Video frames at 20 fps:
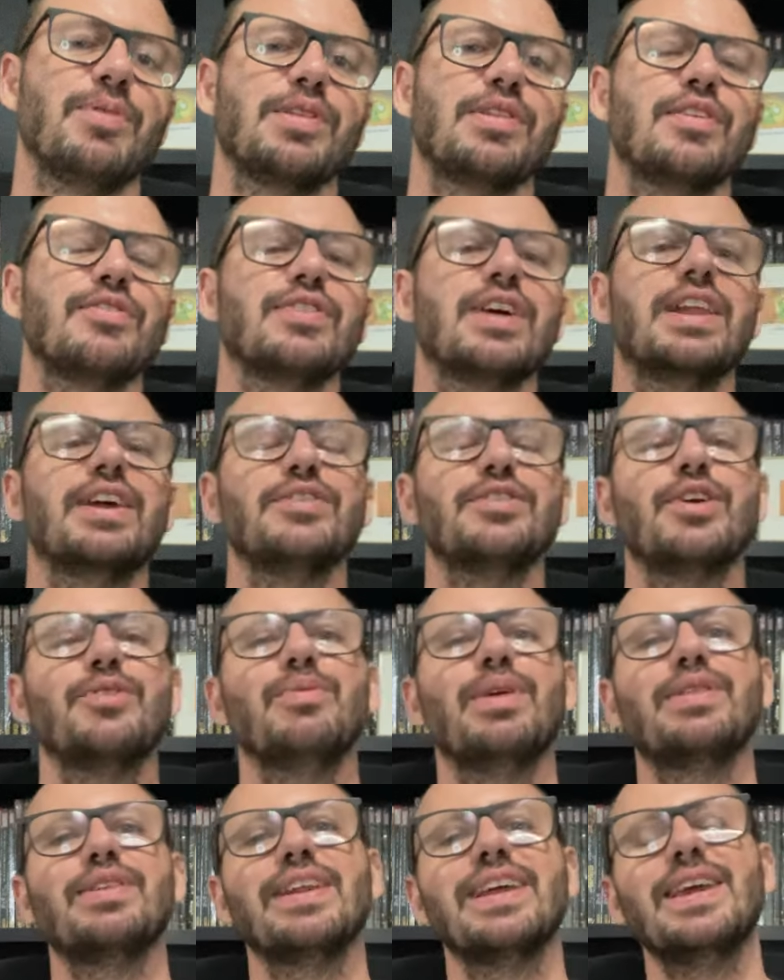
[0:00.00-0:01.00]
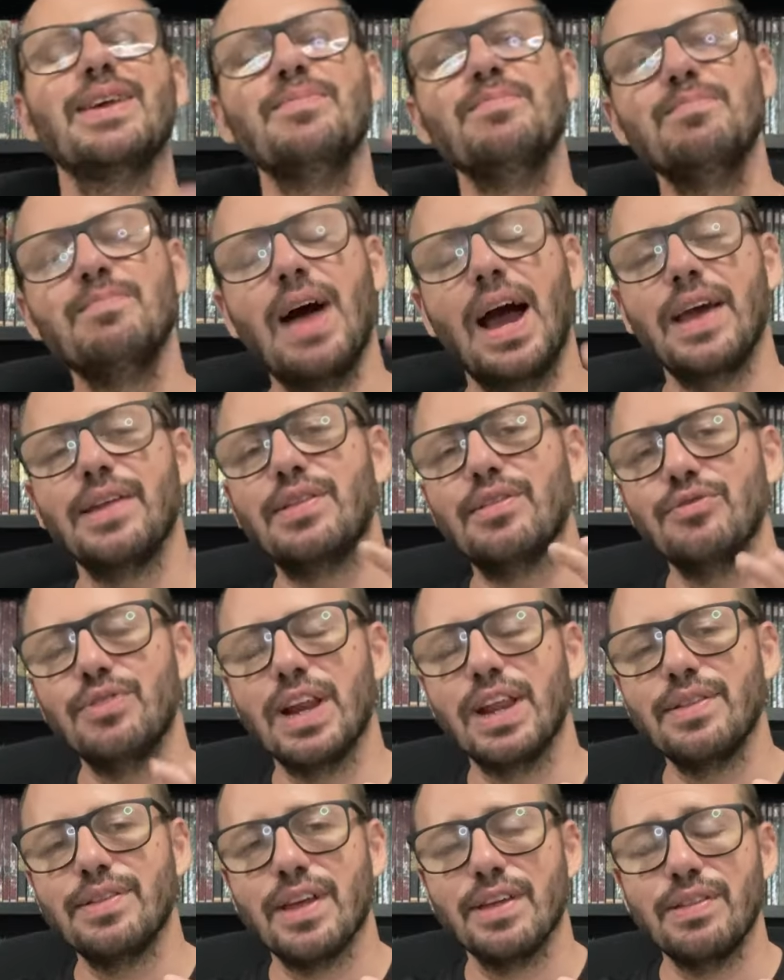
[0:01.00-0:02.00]
pessoal do canal, tá começando aqui mais um
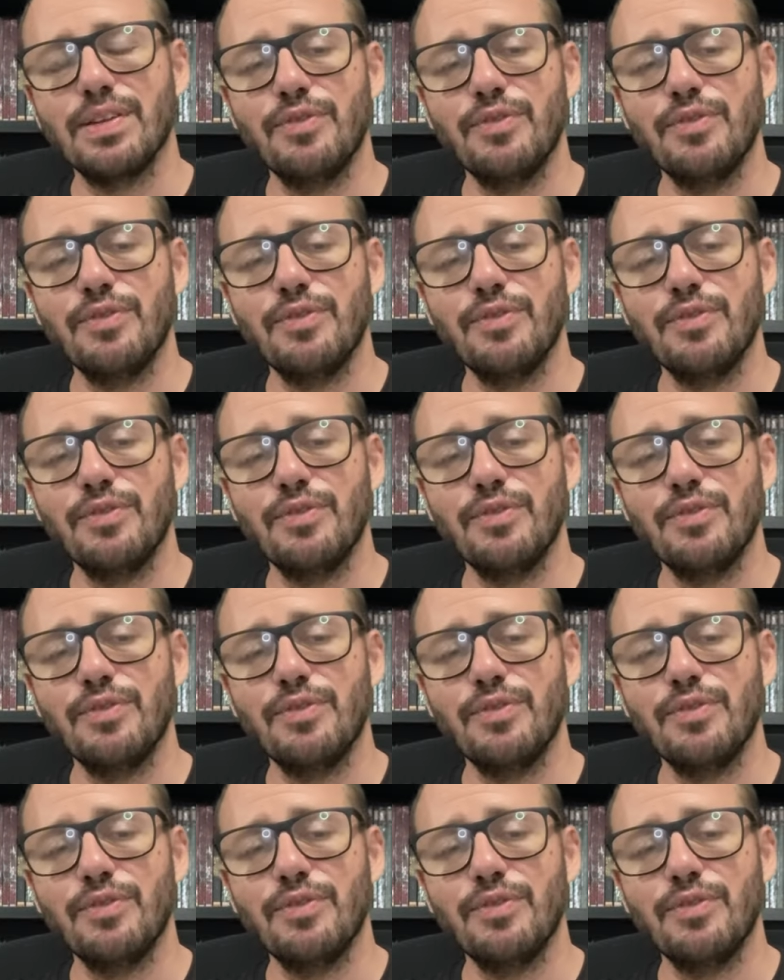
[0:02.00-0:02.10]
Crise nas